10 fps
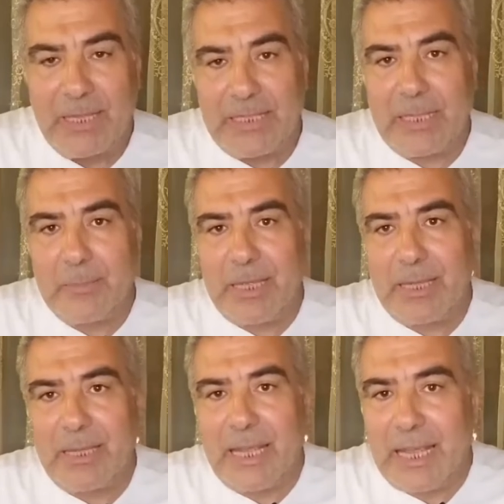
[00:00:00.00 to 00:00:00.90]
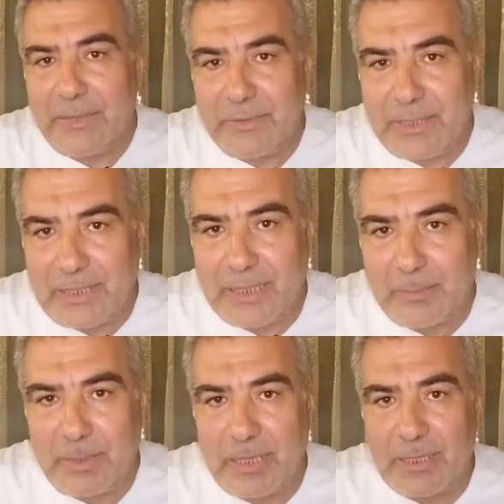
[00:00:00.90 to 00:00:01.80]
إنما هذه
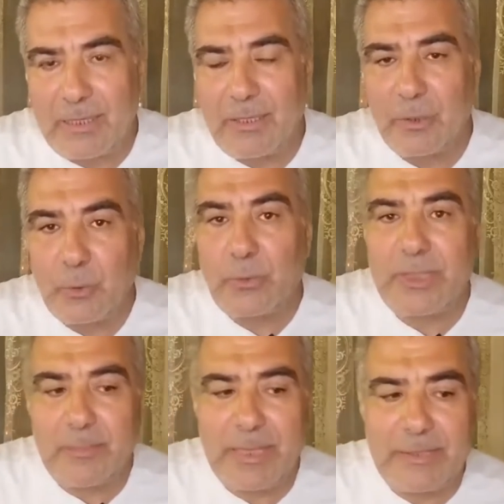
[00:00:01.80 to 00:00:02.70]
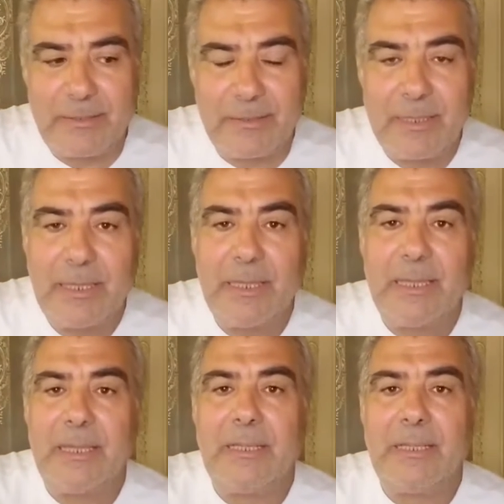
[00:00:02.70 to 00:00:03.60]
العبارة كتبت
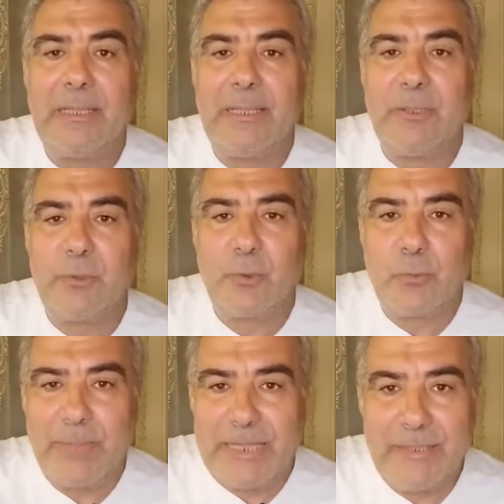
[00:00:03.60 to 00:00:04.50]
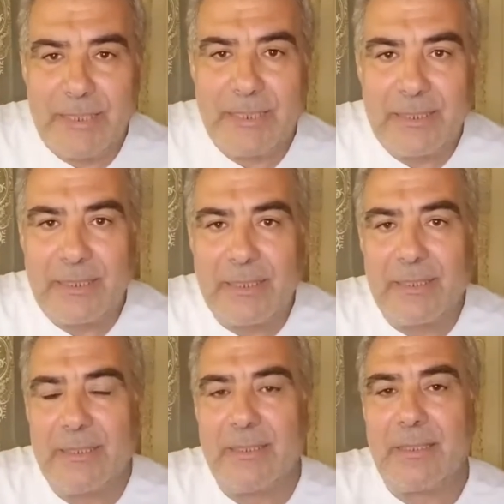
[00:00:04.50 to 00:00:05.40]
لتبين
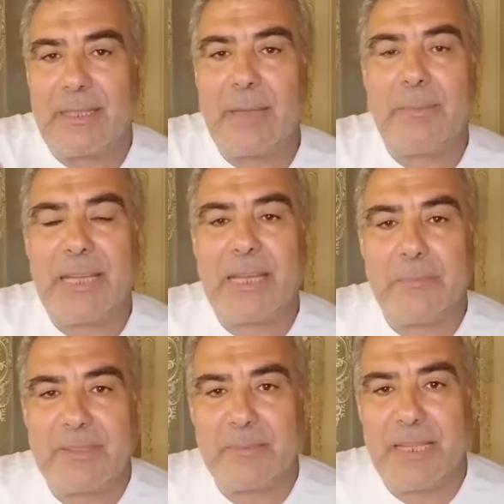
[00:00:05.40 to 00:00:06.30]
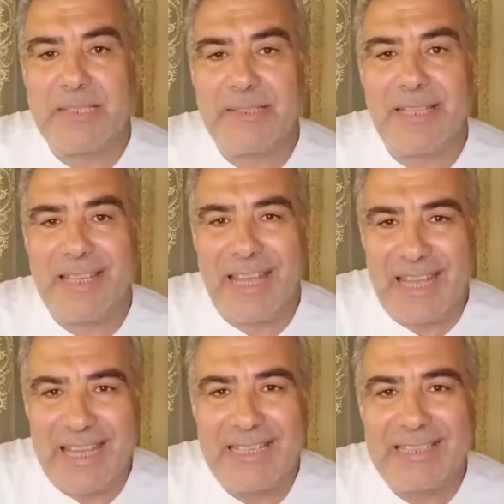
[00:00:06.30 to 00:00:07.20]
قبل 500 سنة
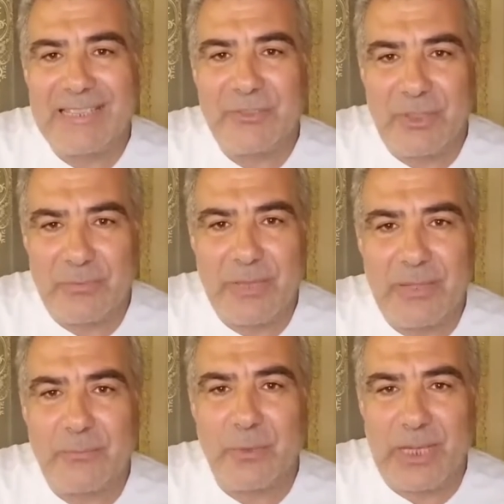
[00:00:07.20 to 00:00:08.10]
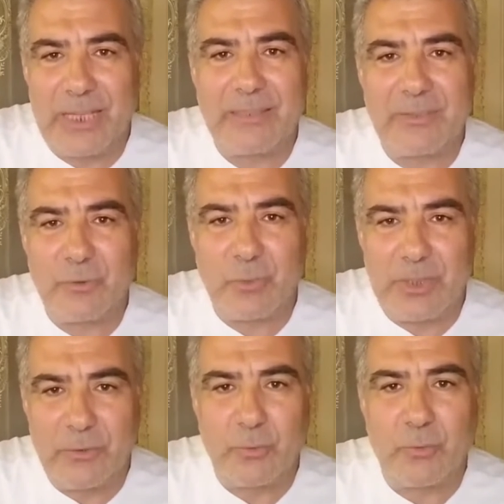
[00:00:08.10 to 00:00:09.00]
حالة الجفاف والعطش
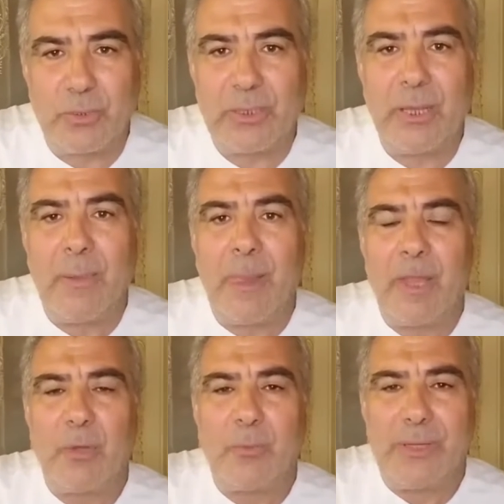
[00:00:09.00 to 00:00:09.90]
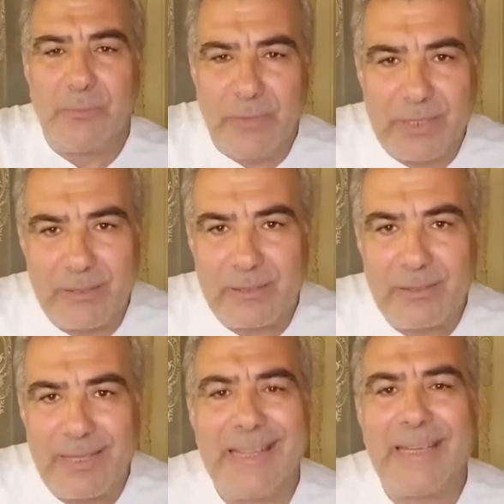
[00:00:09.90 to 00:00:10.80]
والجوع والفقر
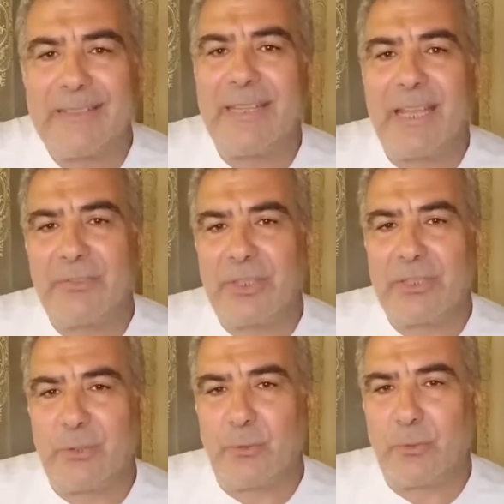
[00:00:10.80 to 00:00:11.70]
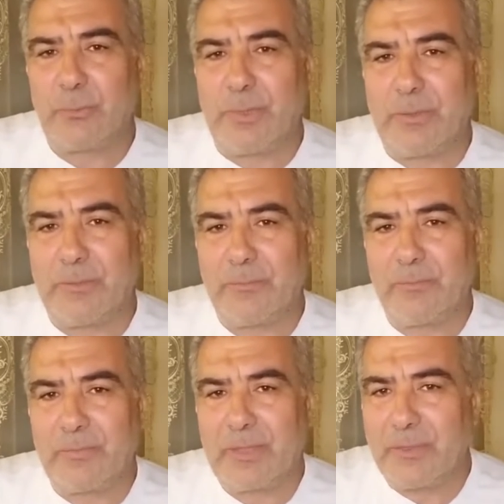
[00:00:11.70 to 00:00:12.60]
التي عاشتها أوروبا
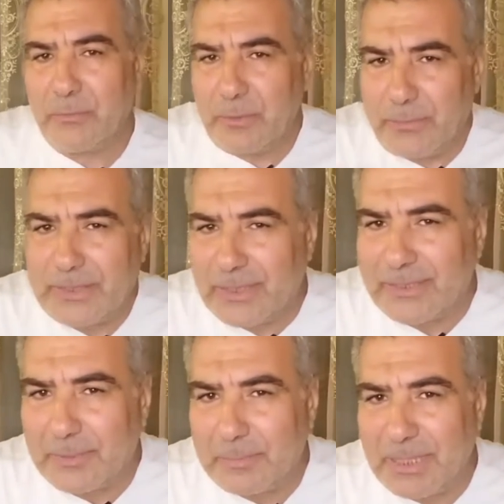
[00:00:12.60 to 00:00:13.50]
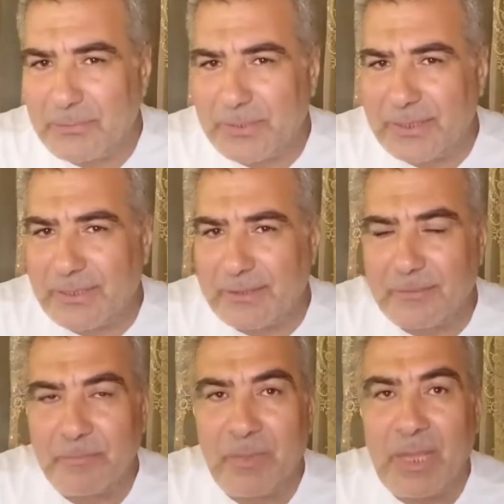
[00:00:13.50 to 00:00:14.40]
في فترة من الفترات
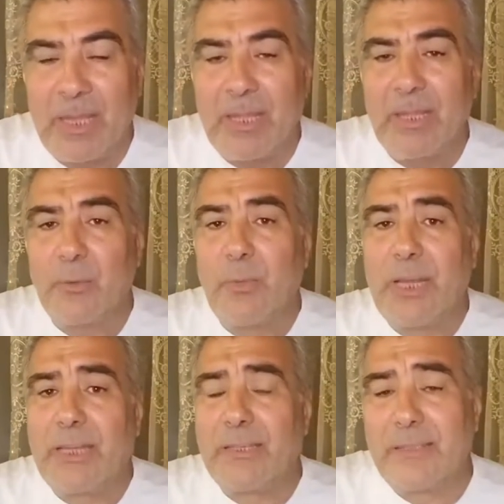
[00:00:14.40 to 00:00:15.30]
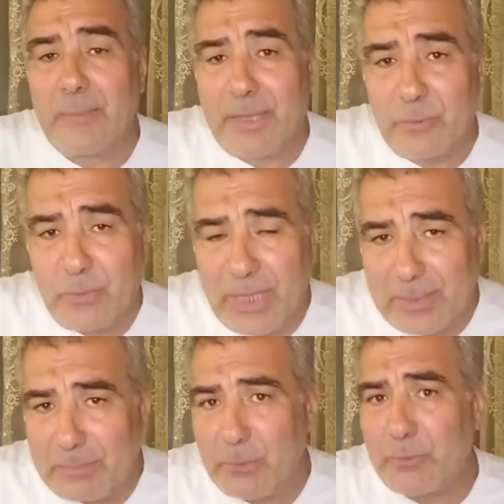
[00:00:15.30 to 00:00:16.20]
وطبعا
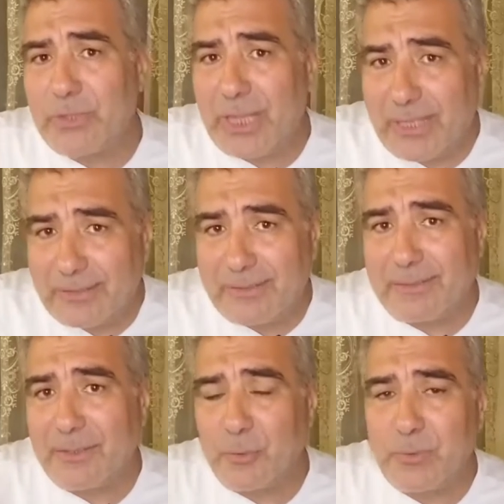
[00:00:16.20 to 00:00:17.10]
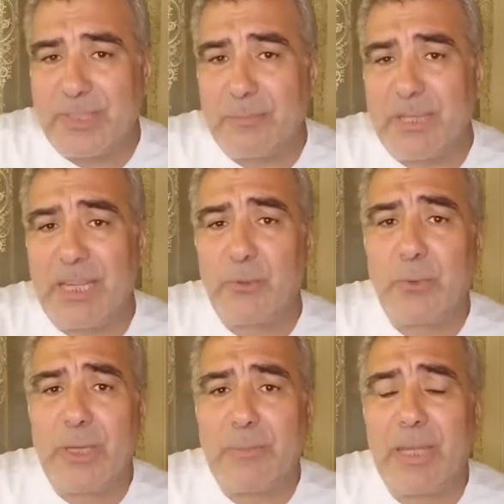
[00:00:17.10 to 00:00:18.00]
هناك موجات يسميها
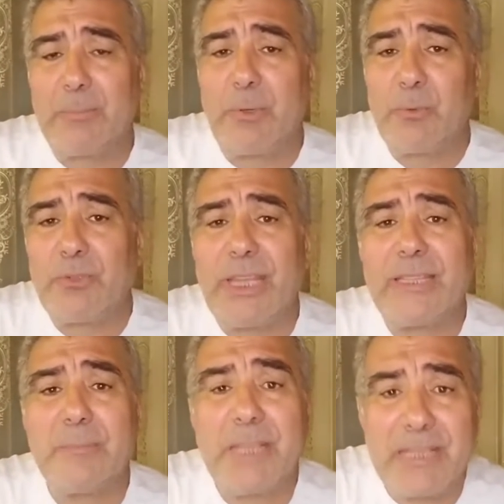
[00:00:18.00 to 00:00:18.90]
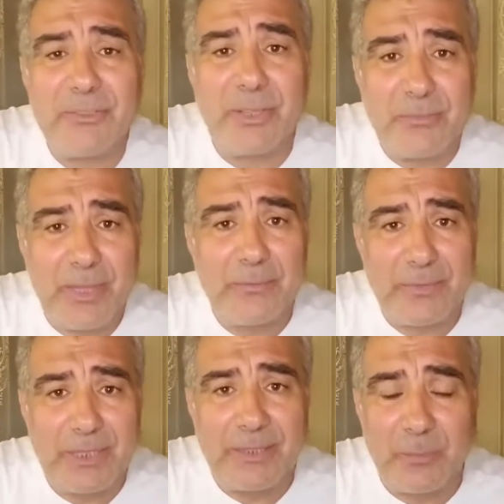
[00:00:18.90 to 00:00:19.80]
العلماء موجات من الجفاف
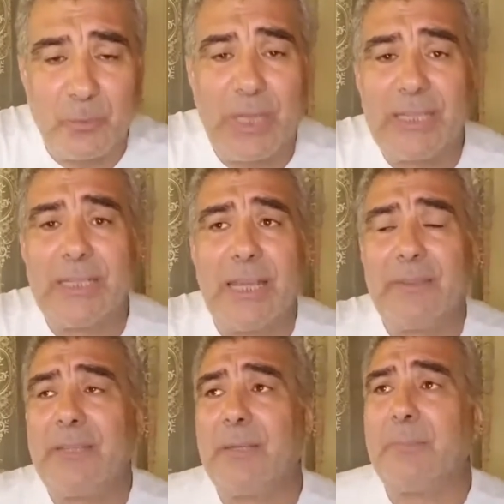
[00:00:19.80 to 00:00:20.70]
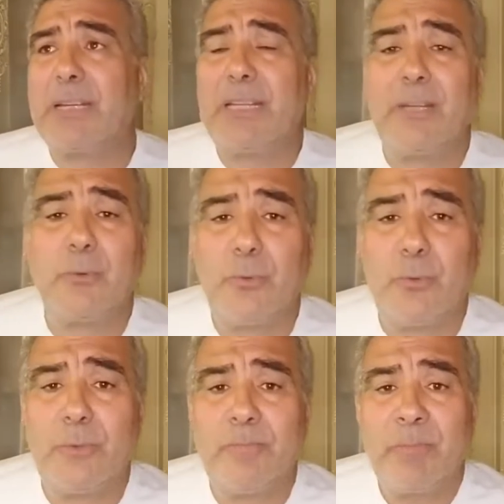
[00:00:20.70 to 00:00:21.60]
تضرب ولكن هذه المرة
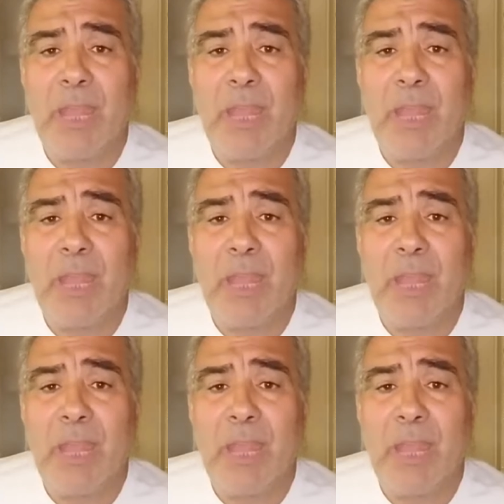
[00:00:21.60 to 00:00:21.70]
يقولون